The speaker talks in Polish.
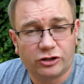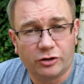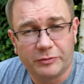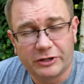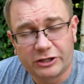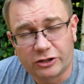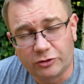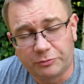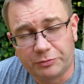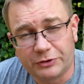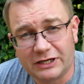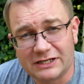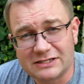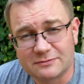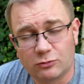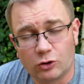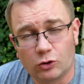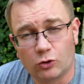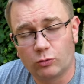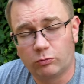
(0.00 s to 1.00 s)
Tomek Kopyra z
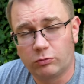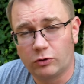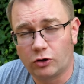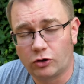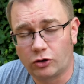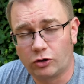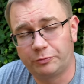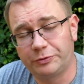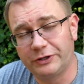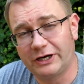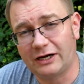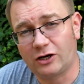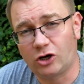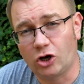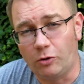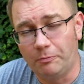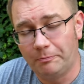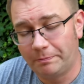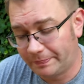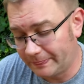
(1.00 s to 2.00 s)
blogu
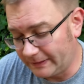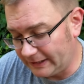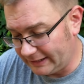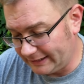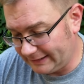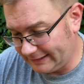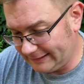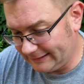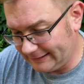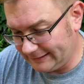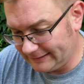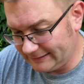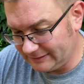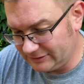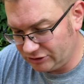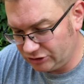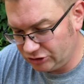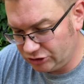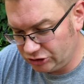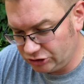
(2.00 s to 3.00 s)
blogkopyra.com.
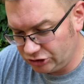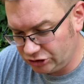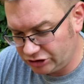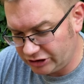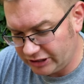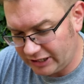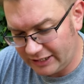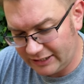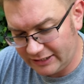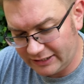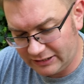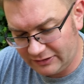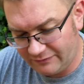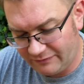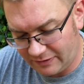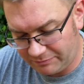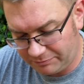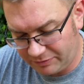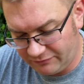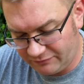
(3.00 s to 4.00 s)
Eee, dzisiaj
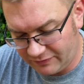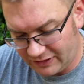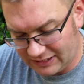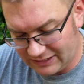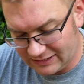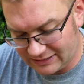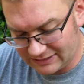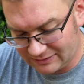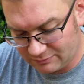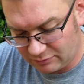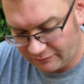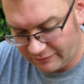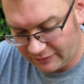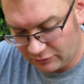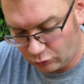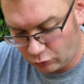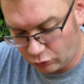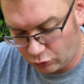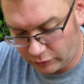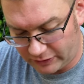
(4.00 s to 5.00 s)
dwa piwa z
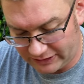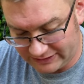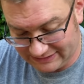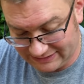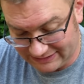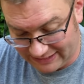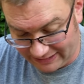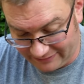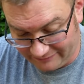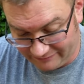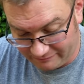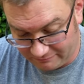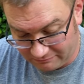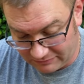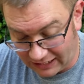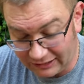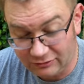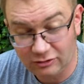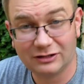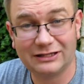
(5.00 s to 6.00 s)
browaru Crooked Stave,
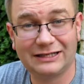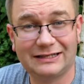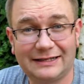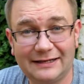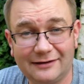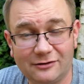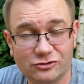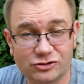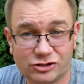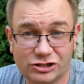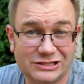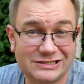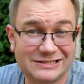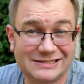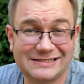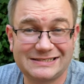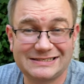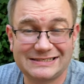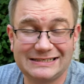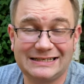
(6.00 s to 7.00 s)
a to dlatego, że
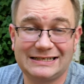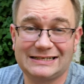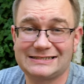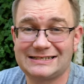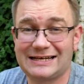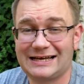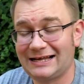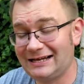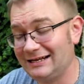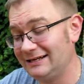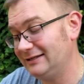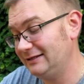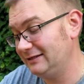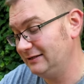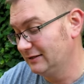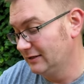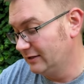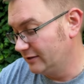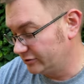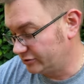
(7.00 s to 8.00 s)
żeście narzekali,
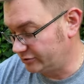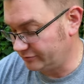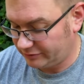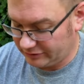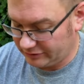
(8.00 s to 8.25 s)
czy